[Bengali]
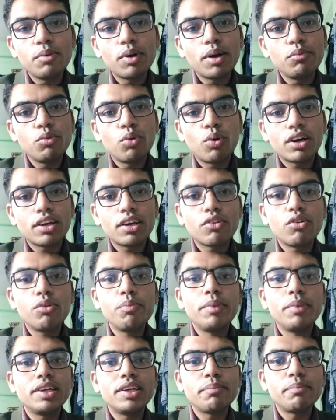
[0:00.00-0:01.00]
এবং আমি ওয়ার্ডকে
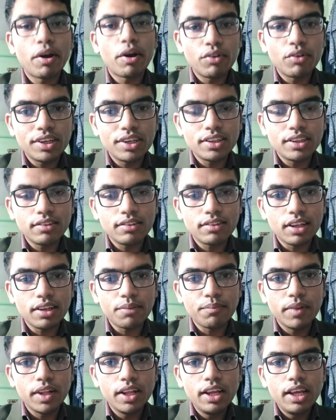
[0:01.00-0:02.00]
খুব বেশি প্রায়োরিটি দিছিলাম